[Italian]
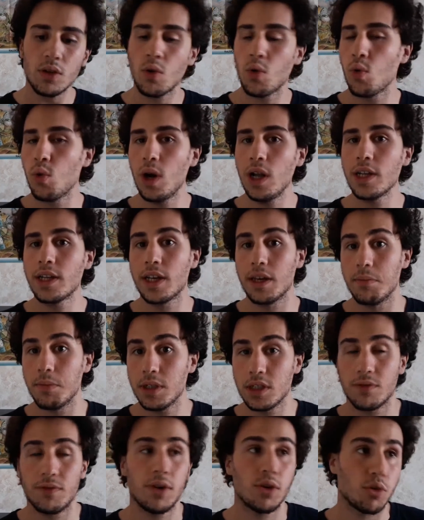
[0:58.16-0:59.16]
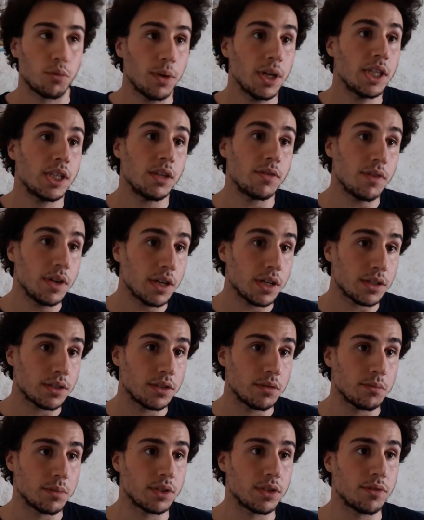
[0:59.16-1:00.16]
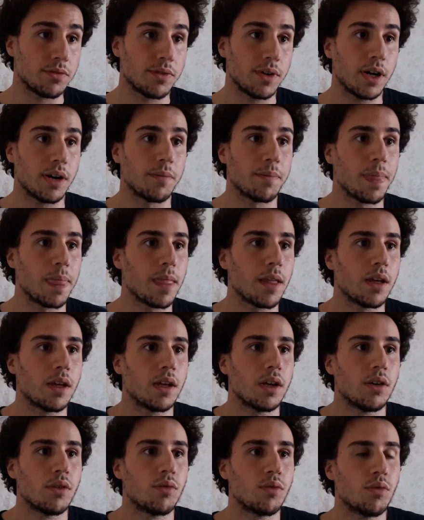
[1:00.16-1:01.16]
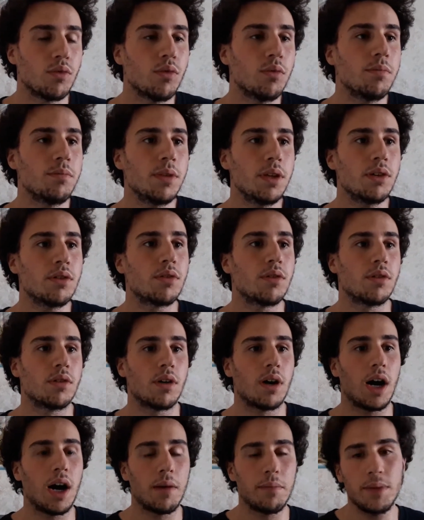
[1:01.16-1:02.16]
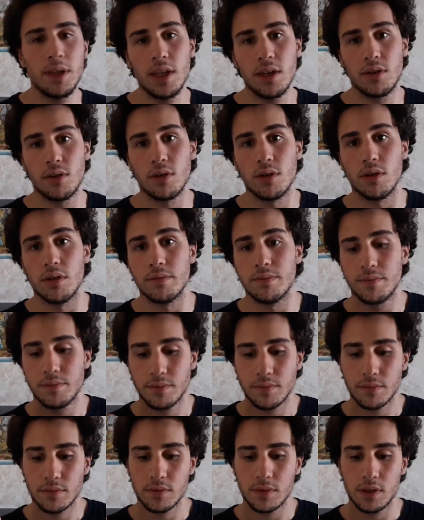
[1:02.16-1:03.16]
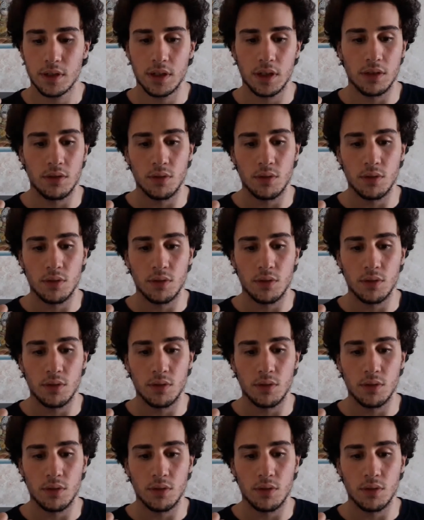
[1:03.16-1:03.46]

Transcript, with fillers: qualche mese fa, ormai diversi mesi fa, un mio amico, eh,